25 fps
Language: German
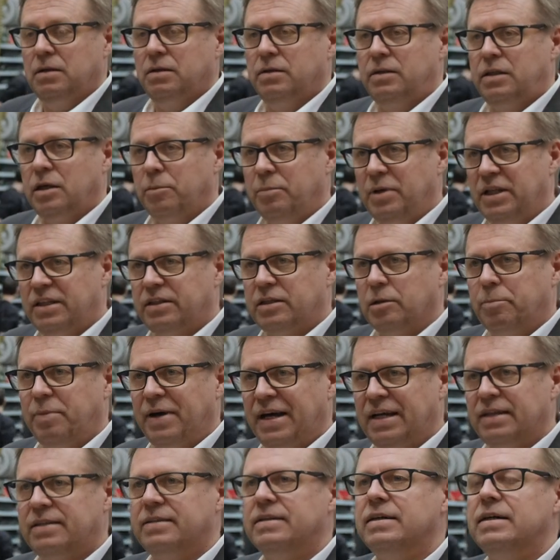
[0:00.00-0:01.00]
Der
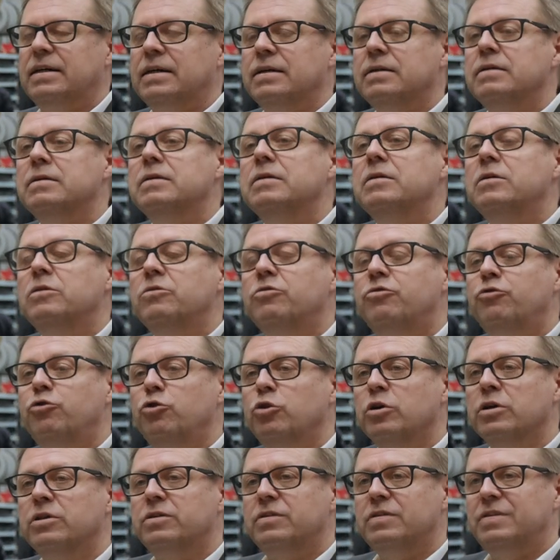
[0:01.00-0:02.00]
Mitarbeiter
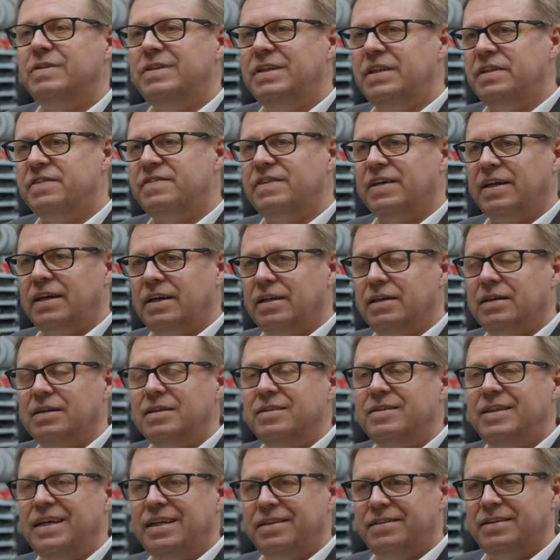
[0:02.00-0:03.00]
führt diese
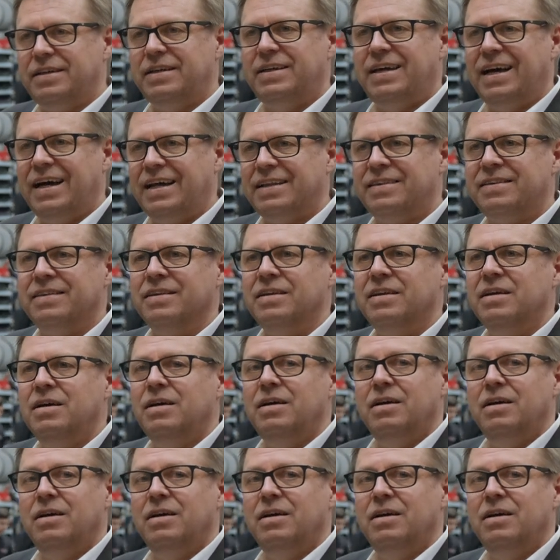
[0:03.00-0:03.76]
Tätigkeiten